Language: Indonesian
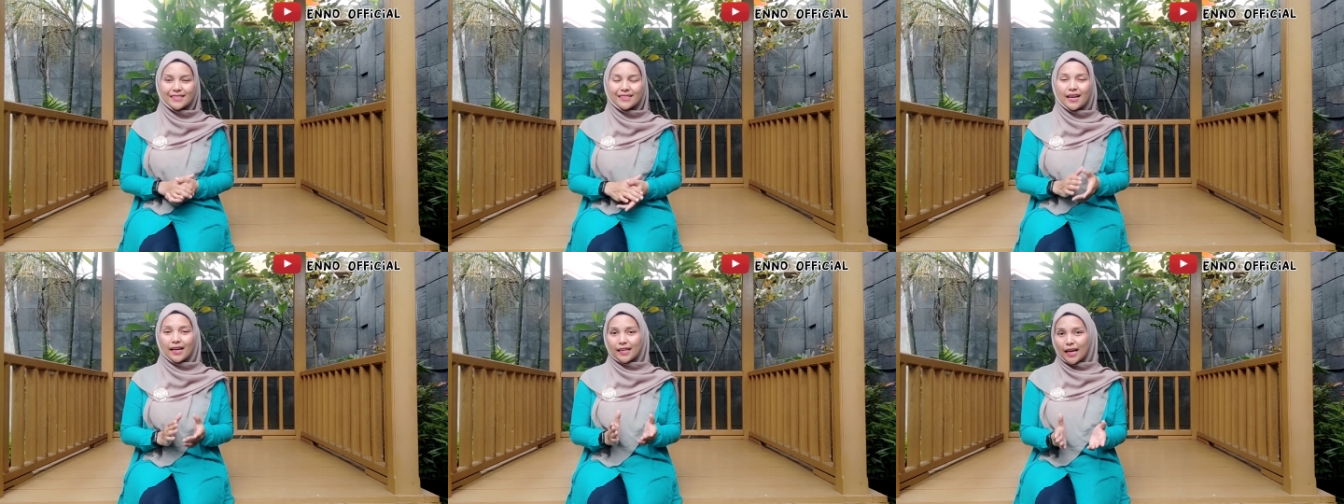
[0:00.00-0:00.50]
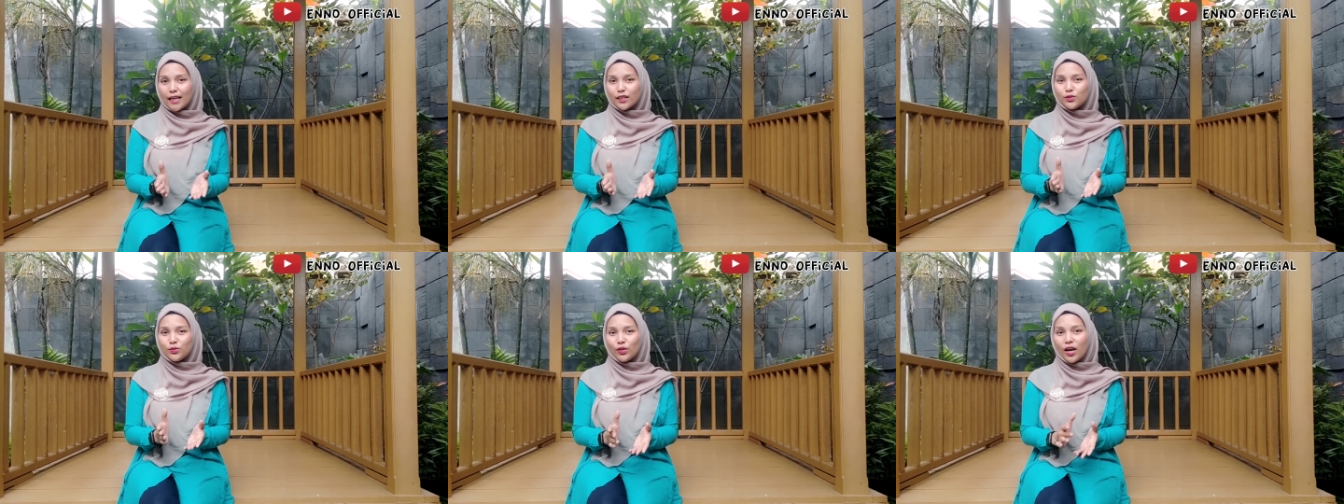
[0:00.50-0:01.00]

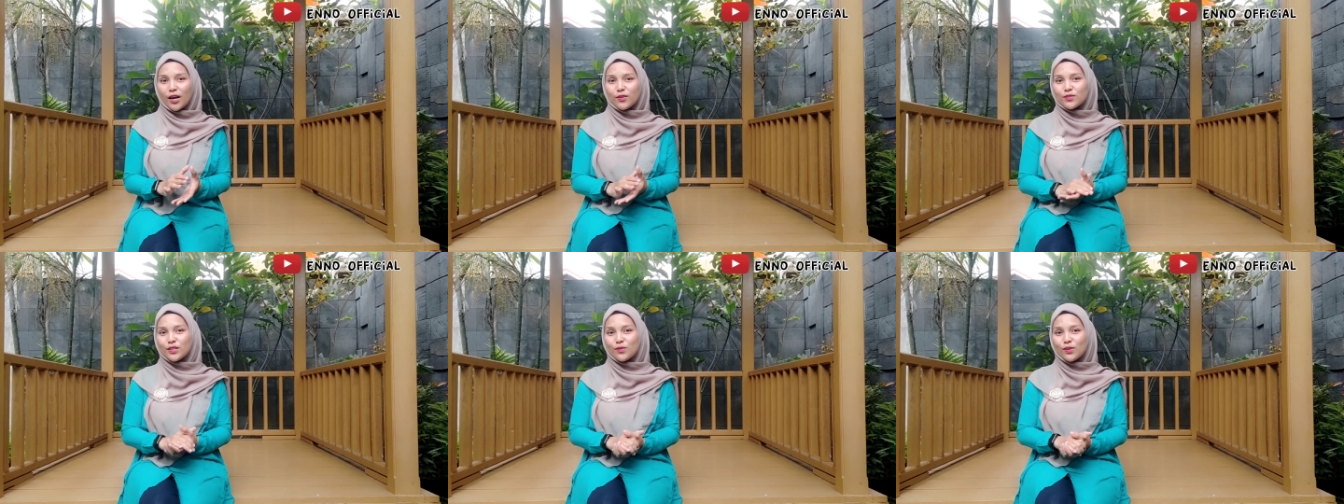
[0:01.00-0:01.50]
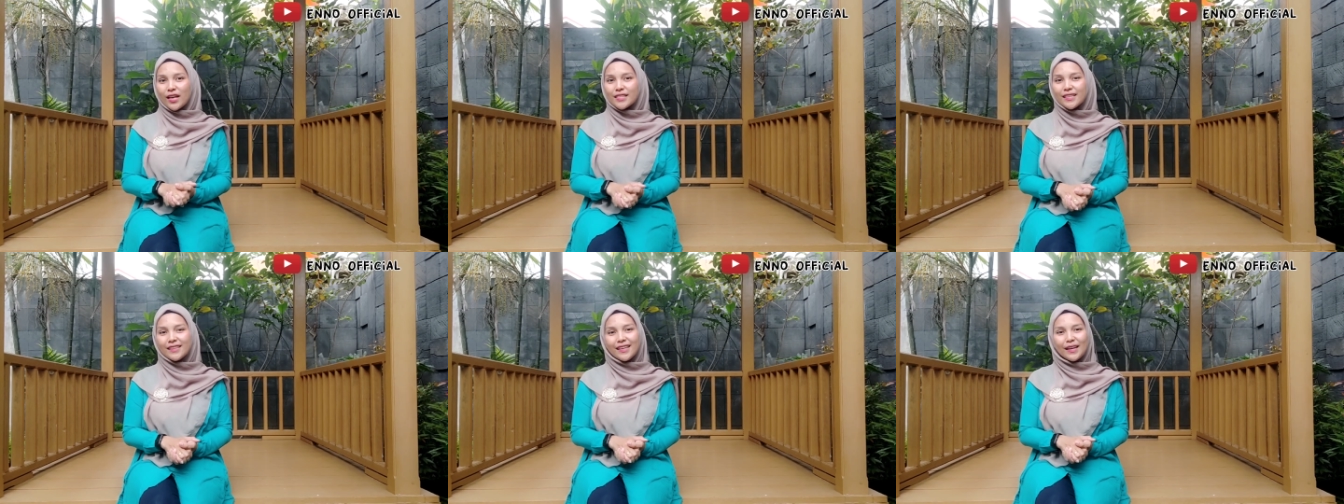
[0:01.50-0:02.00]
Sedangkan KUR harus
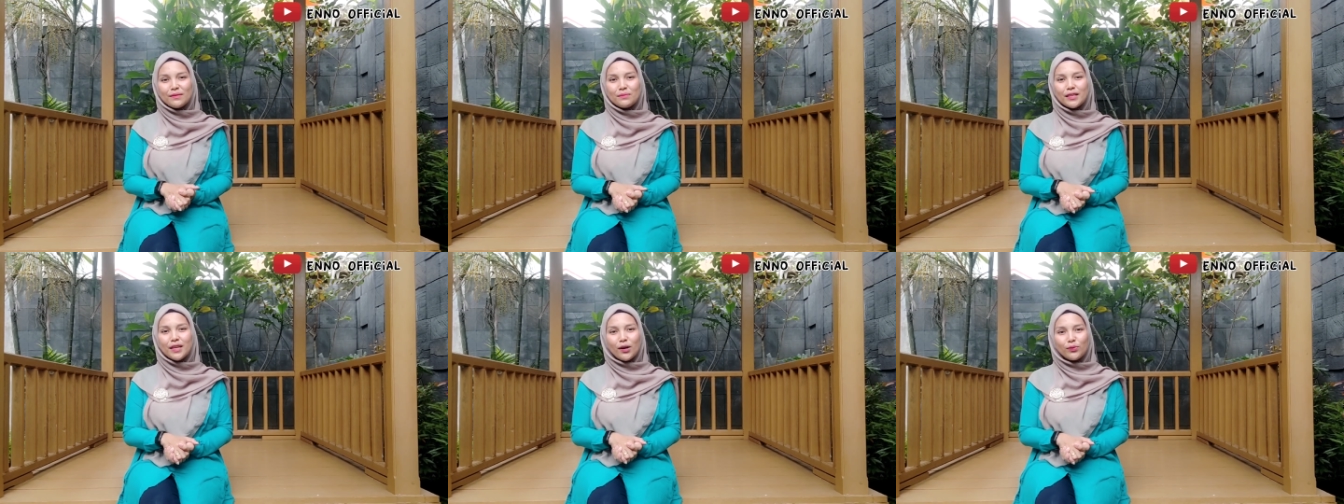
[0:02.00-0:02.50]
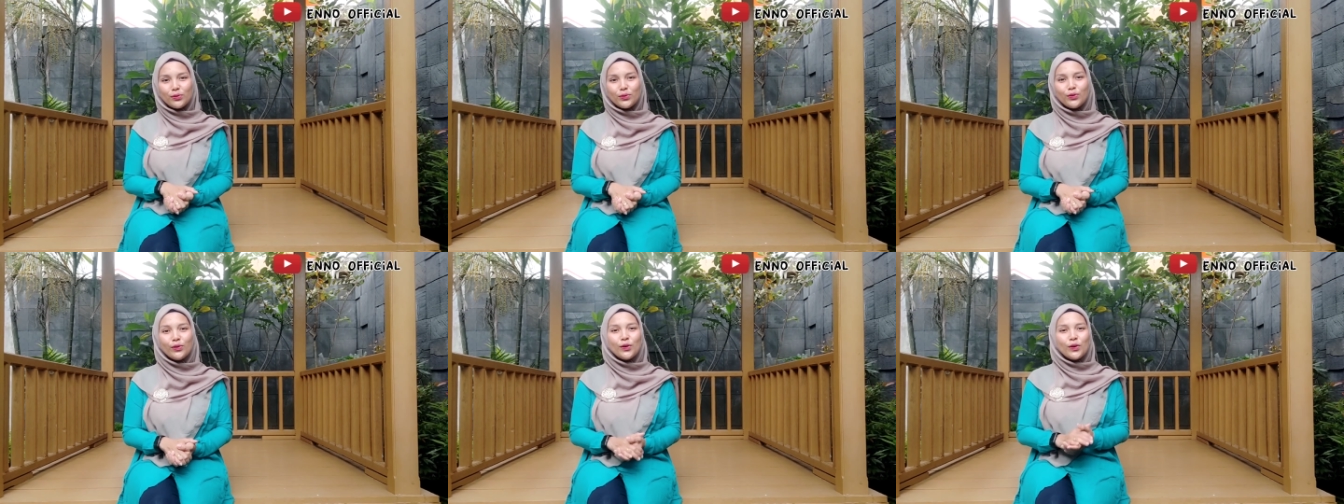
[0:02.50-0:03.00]
dilunasi terlebih
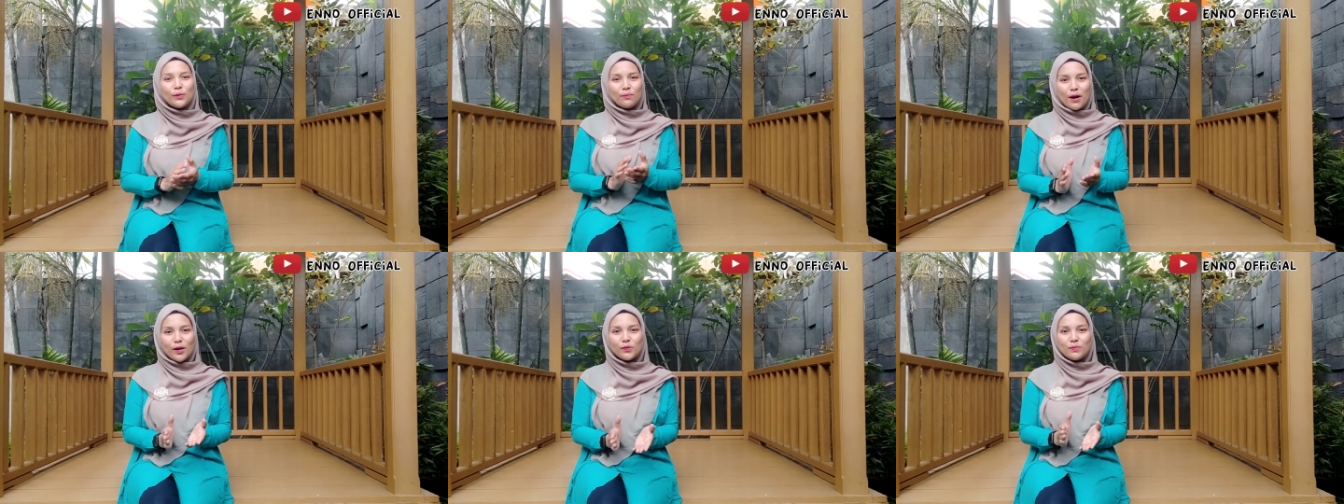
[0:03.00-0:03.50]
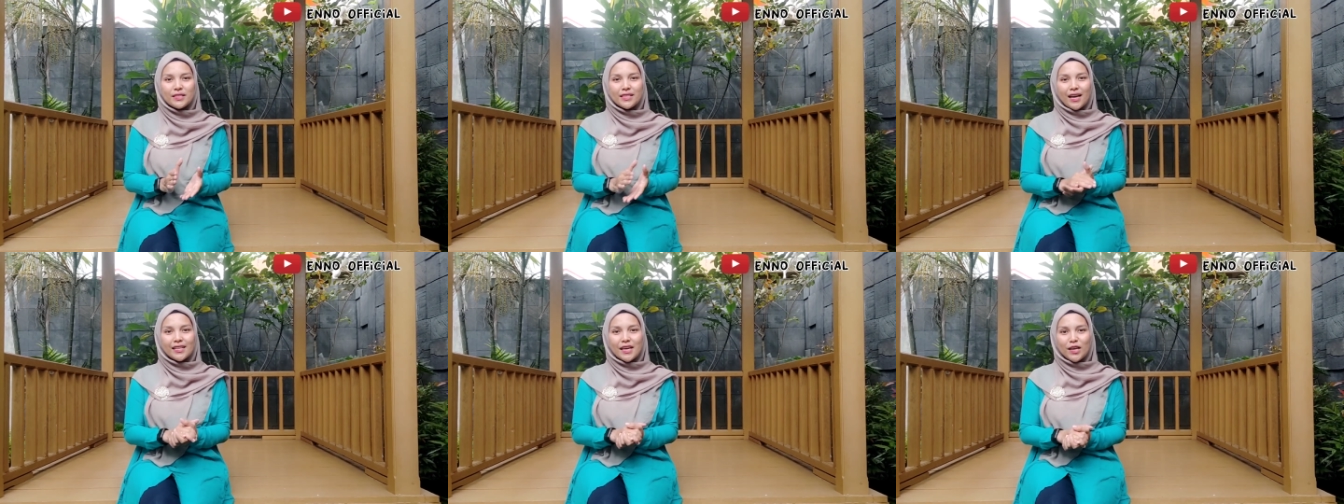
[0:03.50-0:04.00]
dahulu baru
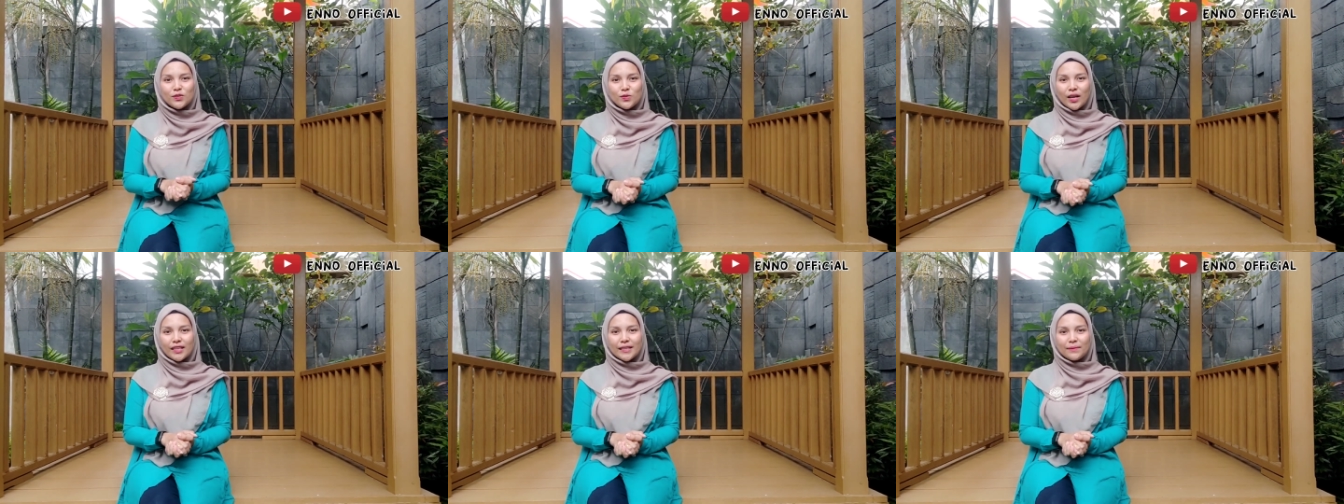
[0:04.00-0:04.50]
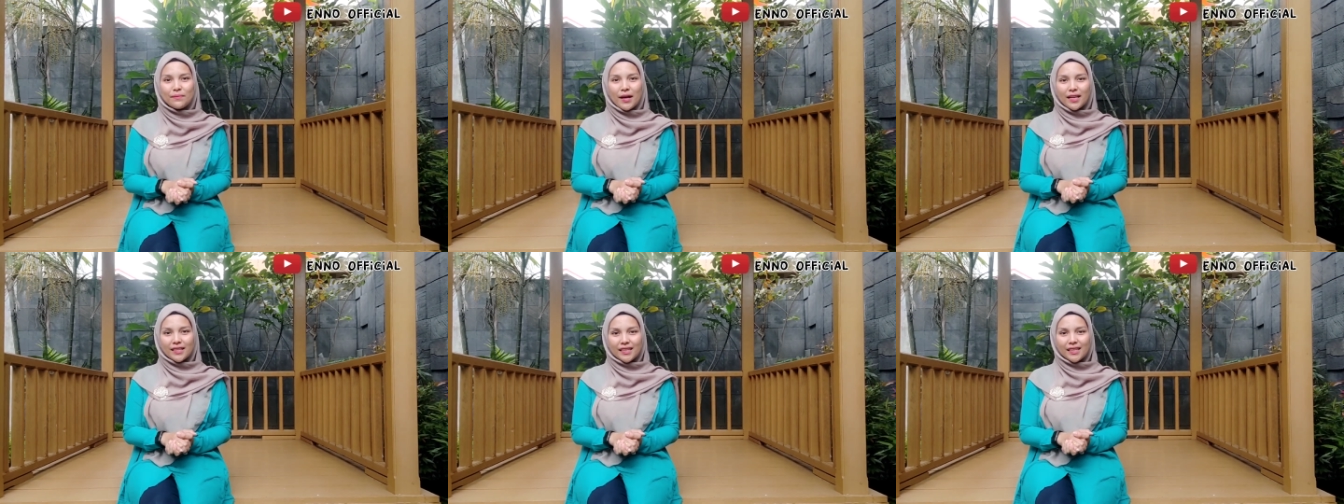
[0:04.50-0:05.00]
bisa diajukan
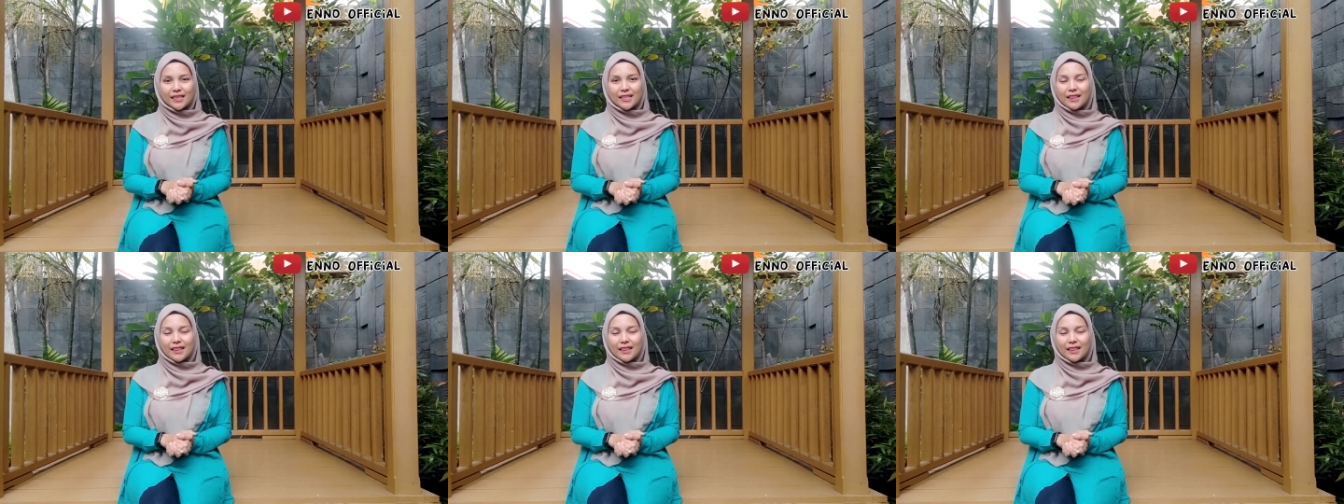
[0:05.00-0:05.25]
kembali.